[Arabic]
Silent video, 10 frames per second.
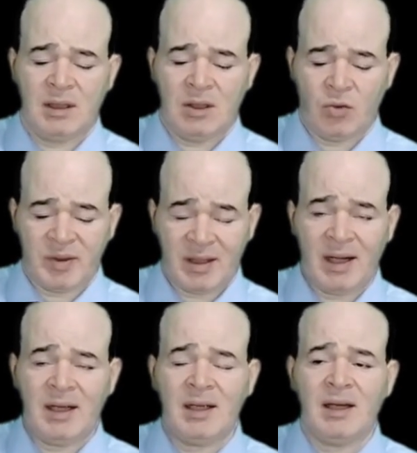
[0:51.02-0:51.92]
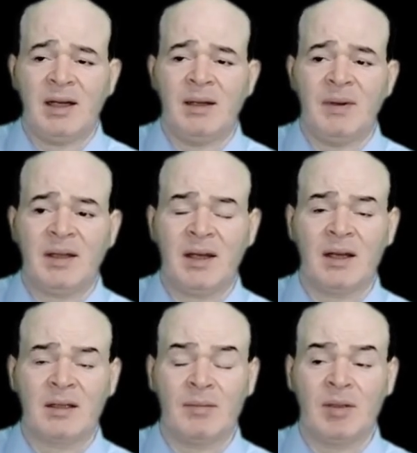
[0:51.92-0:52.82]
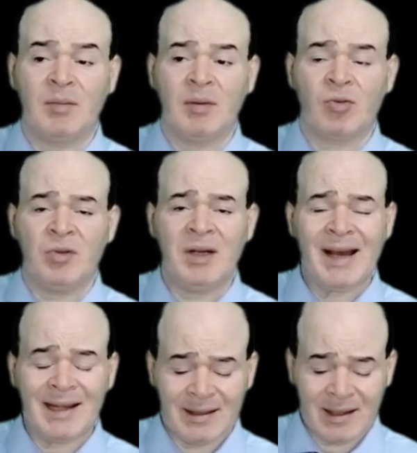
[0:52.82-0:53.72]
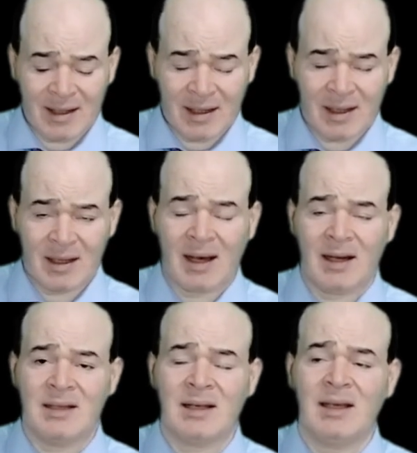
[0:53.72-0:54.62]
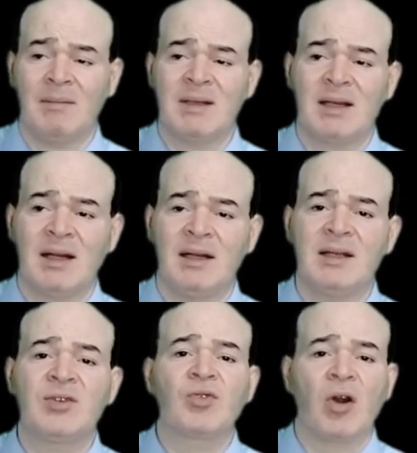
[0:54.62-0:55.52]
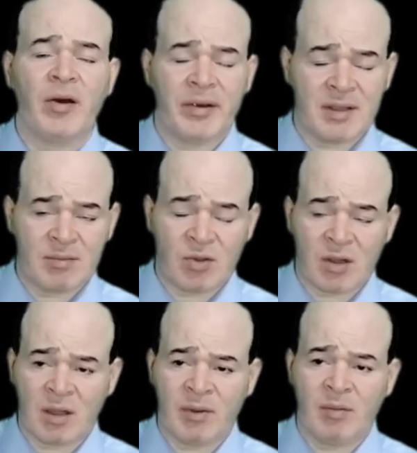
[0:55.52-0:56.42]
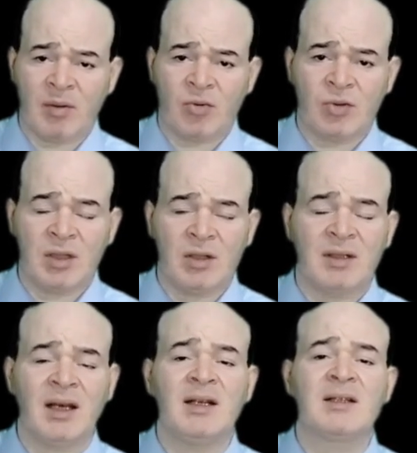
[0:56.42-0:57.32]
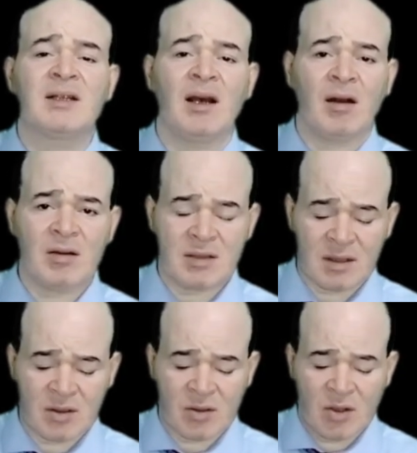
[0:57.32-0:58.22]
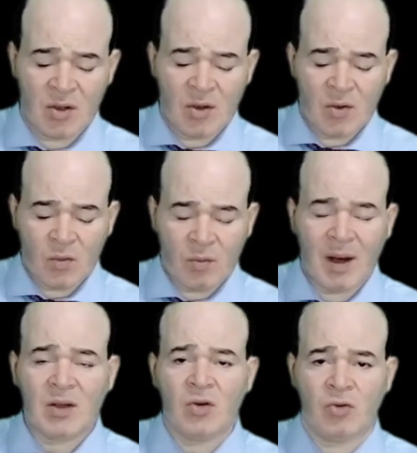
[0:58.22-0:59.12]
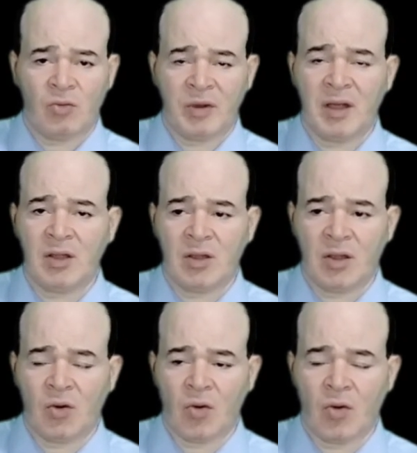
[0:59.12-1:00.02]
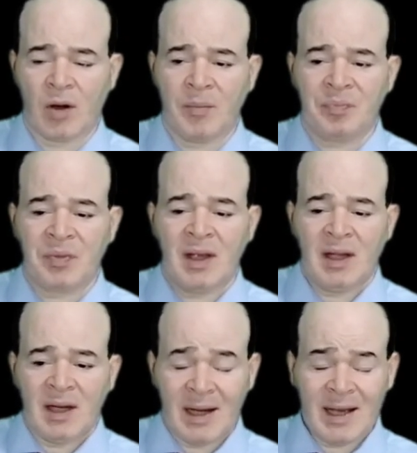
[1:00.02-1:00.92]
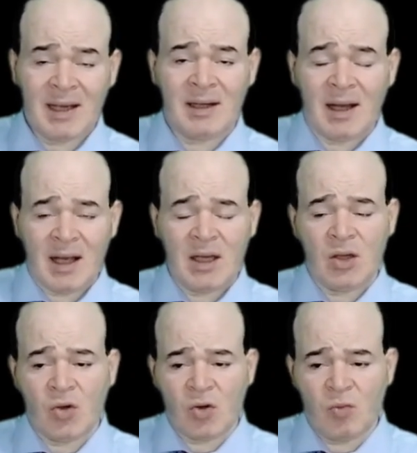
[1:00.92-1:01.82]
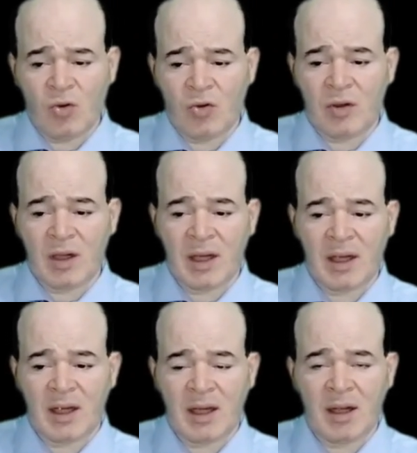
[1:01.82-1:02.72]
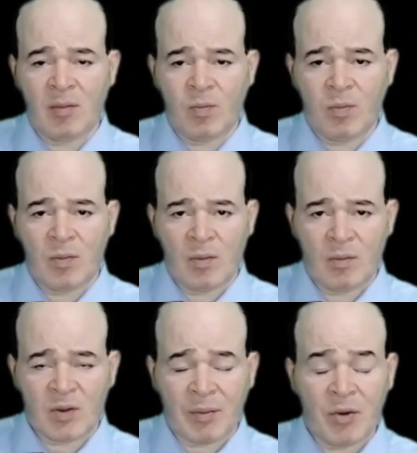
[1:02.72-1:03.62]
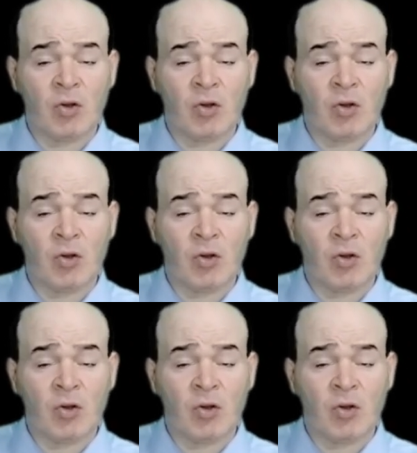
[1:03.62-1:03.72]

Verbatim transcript: وبالتالي اللي محتاج يرتبط بالبروتين حاجات تانية يعني زي مثلا الاسترويدز بترتبط بالبروتين زي السيروكسين وبعض الهرمونات الأخرى لكن أي هرمون بطبيعته